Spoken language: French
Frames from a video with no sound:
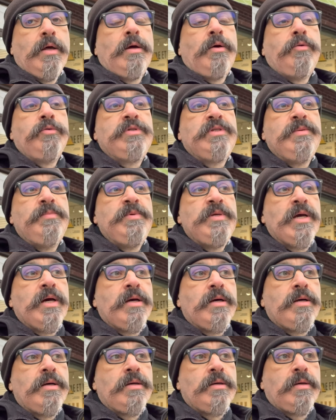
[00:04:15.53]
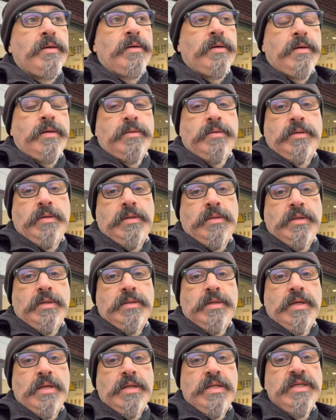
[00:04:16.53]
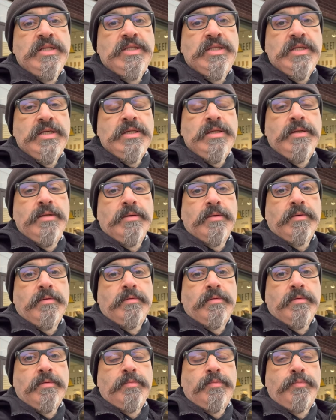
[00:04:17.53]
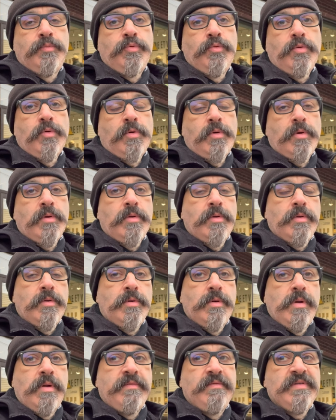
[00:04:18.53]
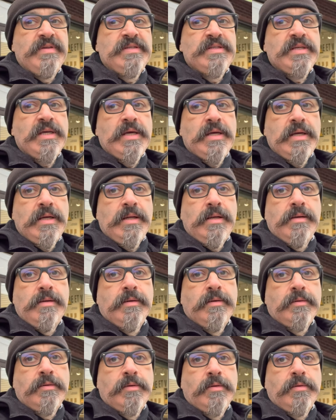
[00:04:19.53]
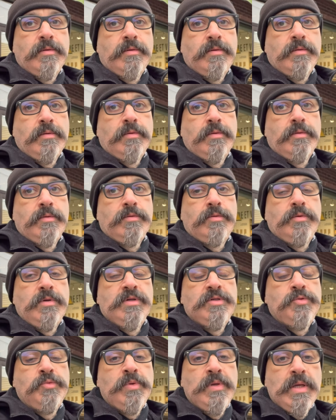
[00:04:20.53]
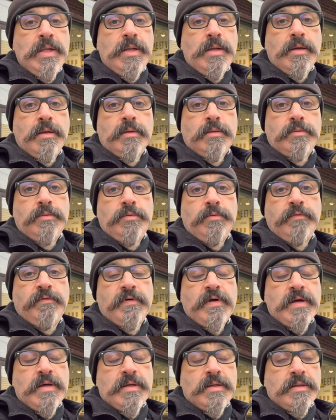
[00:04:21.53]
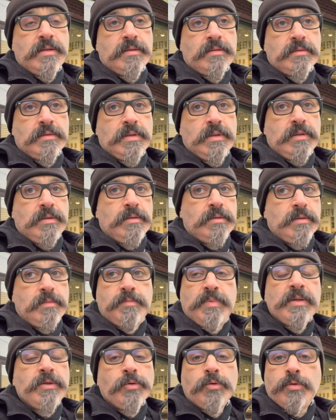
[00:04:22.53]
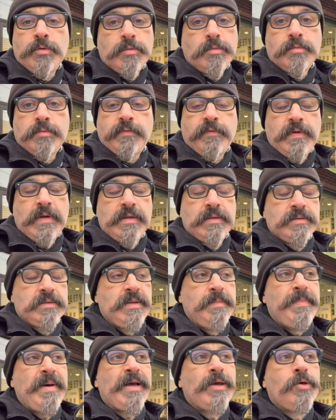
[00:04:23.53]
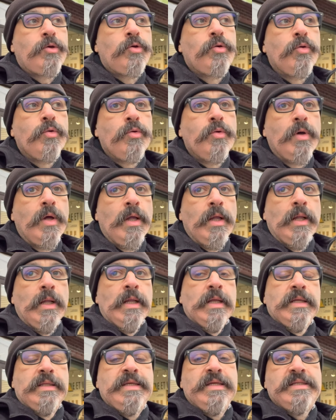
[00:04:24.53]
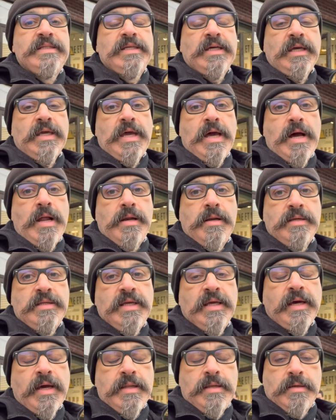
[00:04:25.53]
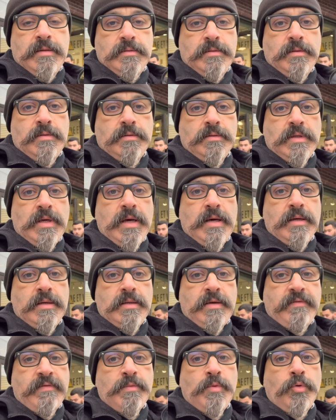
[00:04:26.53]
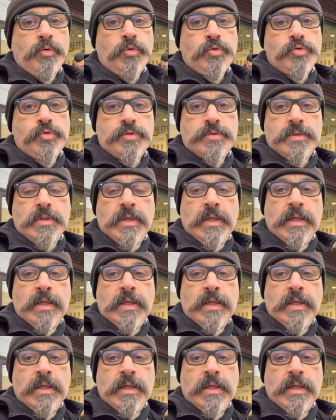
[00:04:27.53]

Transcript: aussi bien euh, des, liquides euh, pour la vaisselle que des huiles, du vin, des, plein de trucs. Ce c'est pas que des céréales et des graines. Non, non, il y, y a vraiment autre chose.